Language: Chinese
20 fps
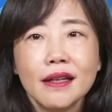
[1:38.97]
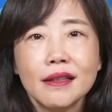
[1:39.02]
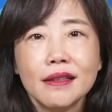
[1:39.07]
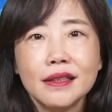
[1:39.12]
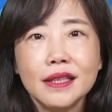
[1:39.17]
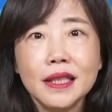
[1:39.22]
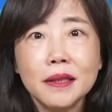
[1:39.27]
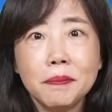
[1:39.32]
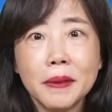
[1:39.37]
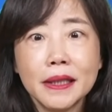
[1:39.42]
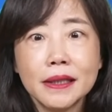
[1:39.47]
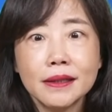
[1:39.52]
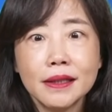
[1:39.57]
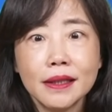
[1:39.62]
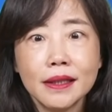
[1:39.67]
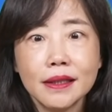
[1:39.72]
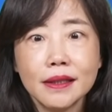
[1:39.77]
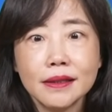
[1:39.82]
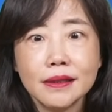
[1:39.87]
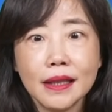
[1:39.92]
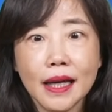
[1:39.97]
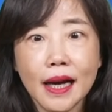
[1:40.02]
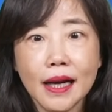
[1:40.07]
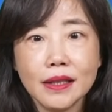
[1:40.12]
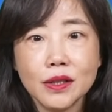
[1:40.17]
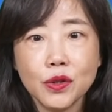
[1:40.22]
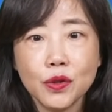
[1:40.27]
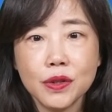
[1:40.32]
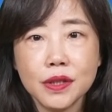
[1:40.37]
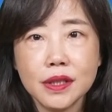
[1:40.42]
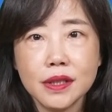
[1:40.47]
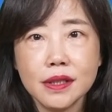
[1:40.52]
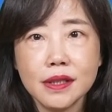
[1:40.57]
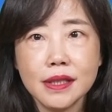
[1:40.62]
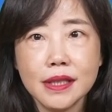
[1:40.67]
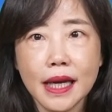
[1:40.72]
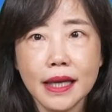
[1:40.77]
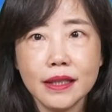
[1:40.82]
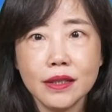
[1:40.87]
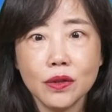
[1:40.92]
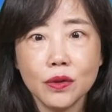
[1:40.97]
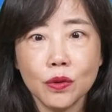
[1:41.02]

呃，日本呢，它就是在